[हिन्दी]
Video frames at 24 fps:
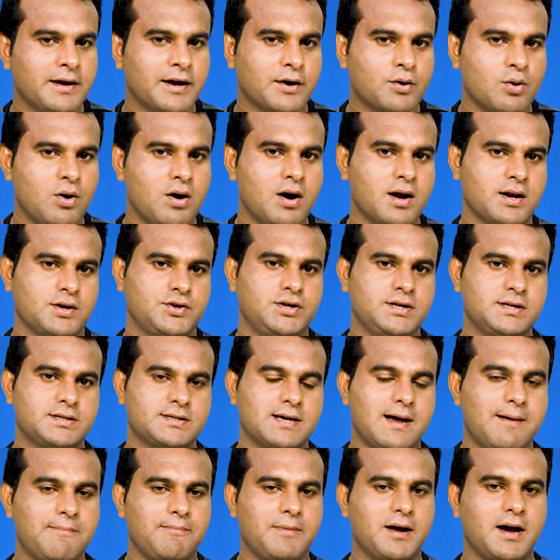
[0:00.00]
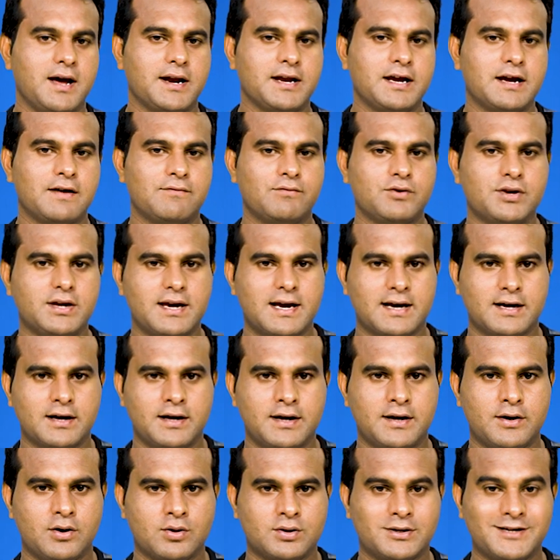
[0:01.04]
एक और चीज़ सामने आ रही है वो ये है
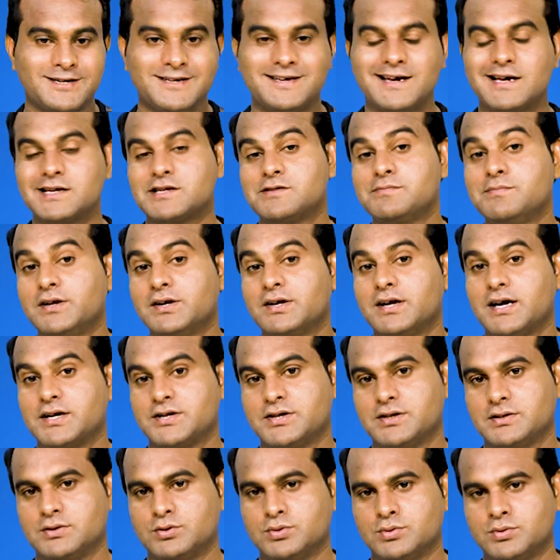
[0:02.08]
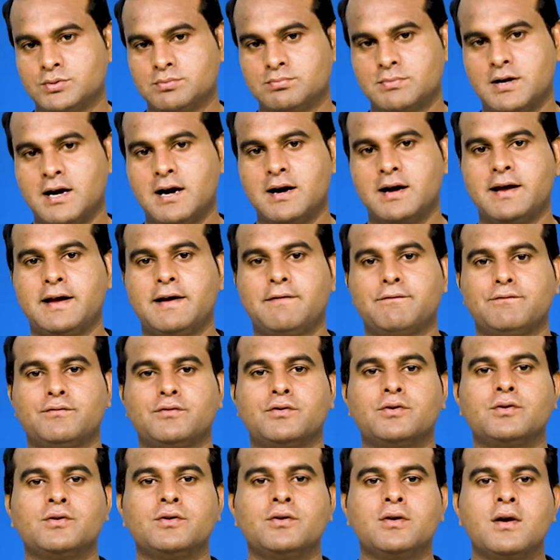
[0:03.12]
कि डॉक्टर यासमिन राशिद जो हैं
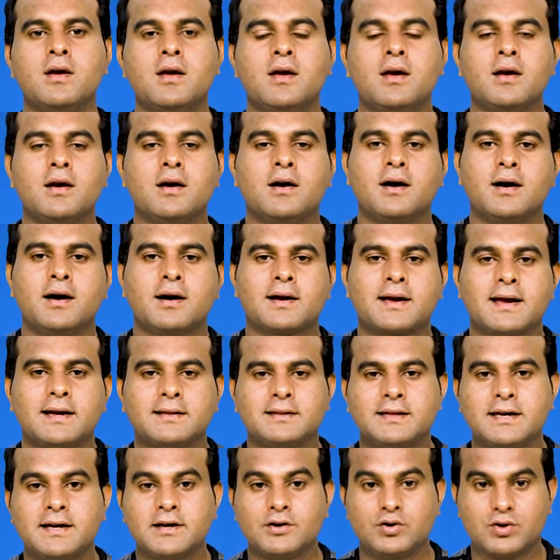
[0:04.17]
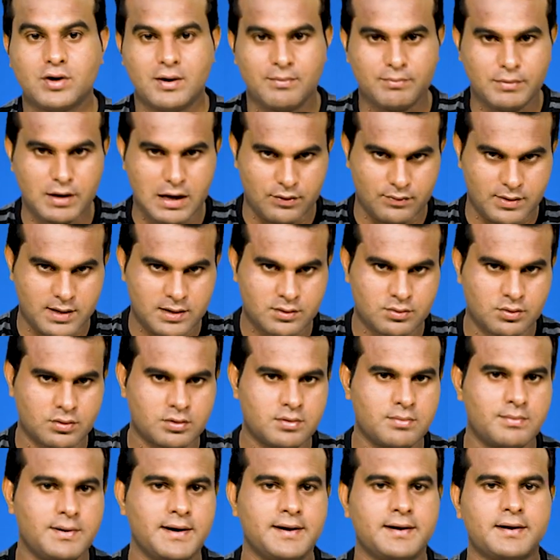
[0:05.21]
वो आ, कहती हैं कि जो हमला हुआ कोर
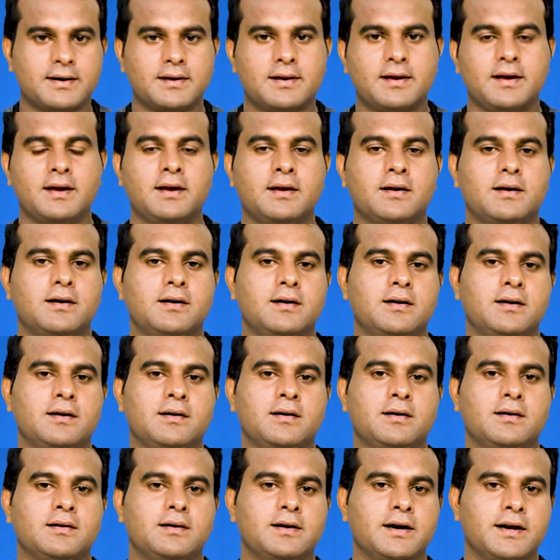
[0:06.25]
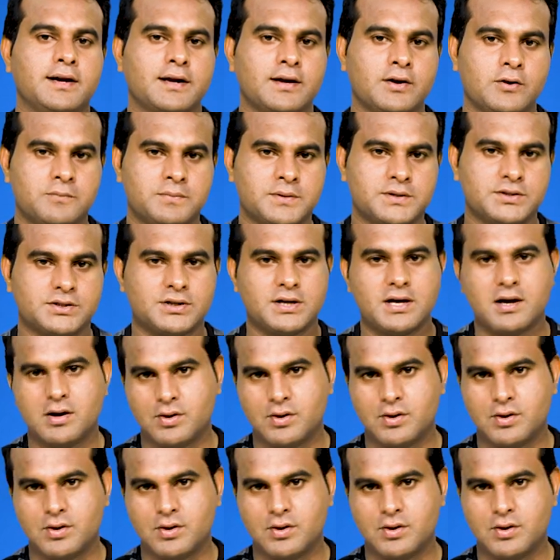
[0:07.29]
कमांडर के आ, घर के ऊपर जना